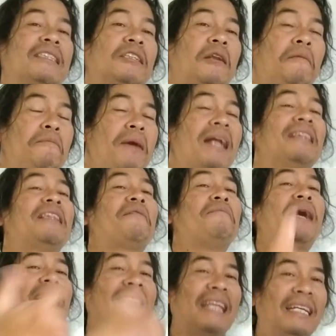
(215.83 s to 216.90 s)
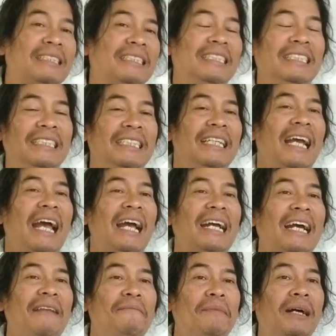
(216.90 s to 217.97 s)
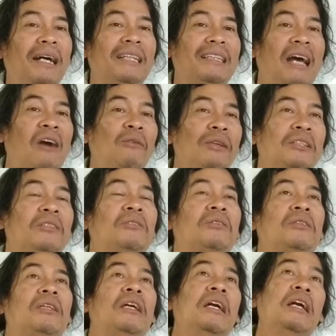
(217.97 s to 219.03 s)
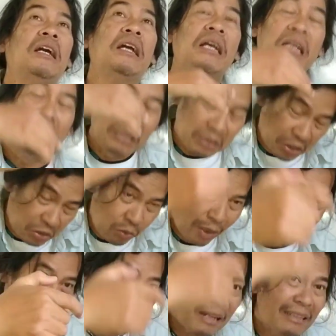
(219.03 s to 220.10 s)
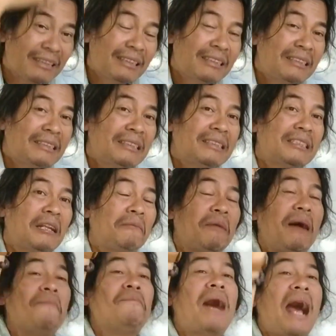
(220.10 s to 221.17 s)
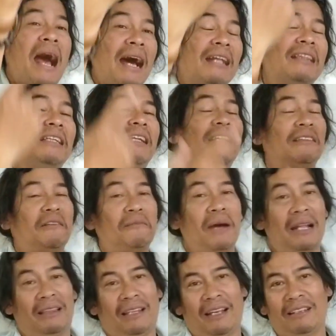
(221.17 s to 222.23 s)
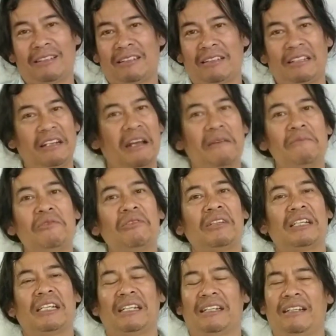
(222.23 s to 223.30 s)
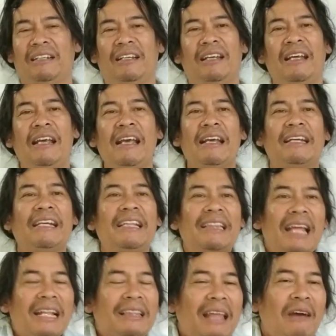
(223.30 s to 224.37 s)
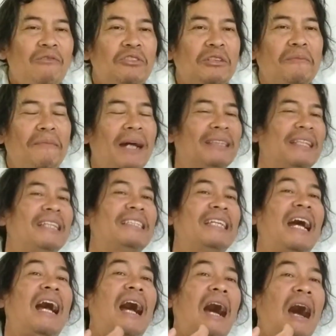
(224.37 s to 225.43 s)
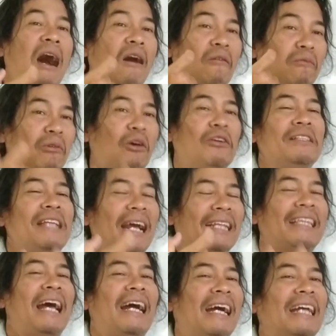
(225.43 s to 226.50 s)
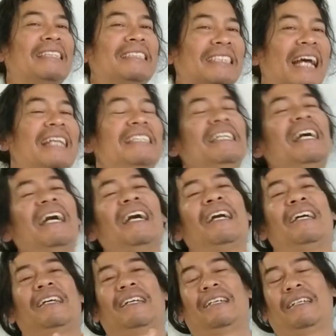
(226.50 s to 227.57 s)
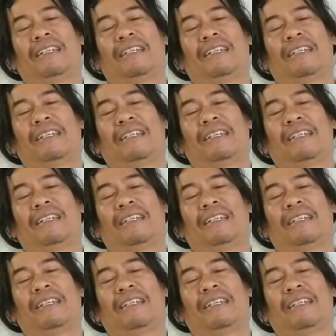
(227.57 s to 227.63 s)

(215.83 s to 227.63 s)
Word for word: serba terbatas ini akan mengetahui ses sesuatu yang serba maha tidak terbatas. Tidak mungkin. Kita tahu sebatas yang Allah nyatakan saja.